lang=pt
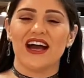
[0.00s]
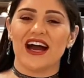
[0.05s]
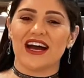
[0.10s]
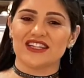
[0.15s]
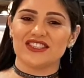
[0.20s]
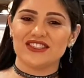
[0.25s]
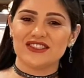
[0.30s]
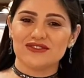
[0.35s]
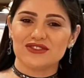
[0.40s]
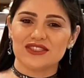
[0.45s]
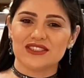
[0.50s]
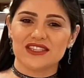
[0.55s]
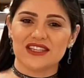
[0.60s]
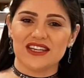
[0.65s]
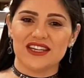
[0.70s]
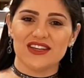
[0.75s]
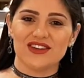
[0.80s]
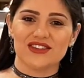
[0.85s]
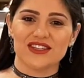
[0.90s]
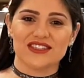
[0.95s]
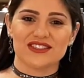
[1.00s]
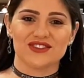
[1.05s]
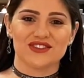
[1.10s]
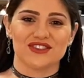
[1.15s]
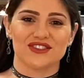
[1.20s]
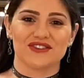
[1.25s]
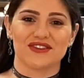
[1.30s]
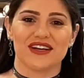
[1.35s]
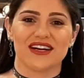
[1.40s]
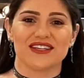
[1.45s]
Ativa o sininho das
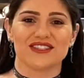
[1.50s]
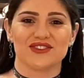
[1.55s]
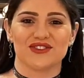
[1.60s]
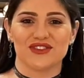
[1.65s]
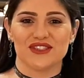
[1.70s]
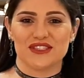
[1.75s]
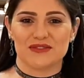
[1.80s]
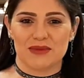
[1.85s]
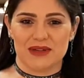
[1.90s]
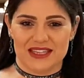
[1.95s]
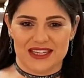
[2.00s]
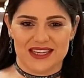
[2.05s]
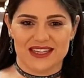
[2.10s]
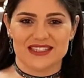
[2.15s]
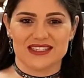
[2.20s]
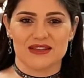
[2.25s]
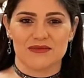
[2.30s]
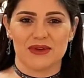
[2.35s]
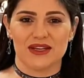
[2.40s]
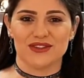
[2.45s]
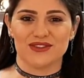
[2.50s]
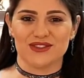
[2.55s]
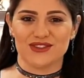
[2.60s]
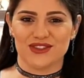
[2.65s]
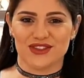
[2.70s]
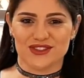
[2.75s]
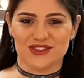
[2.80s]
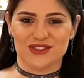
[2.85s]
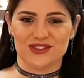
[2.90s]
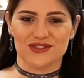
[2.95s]
notificações para estar tá recebendo os
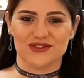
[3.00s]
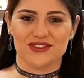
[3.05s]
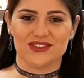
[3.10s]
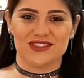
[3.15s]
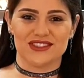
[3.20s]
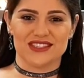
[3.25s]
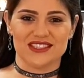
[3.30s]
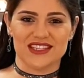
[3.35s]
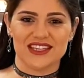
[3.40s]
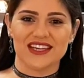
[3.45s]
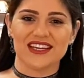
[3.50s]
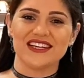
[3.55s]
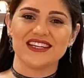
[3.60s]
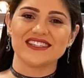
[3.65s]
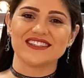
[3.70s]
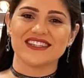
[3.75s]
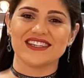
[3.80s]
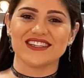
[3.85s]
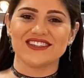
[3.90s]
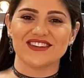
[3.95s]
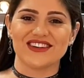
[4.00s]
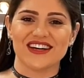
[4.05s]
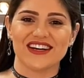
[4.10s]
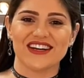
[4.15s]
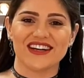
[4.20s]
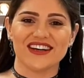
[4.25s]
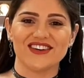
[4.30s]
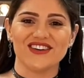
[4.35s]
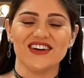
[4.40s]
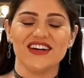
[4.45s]
nossos vídeos assim que ele entrar no
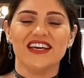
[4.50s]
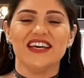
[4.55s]
canal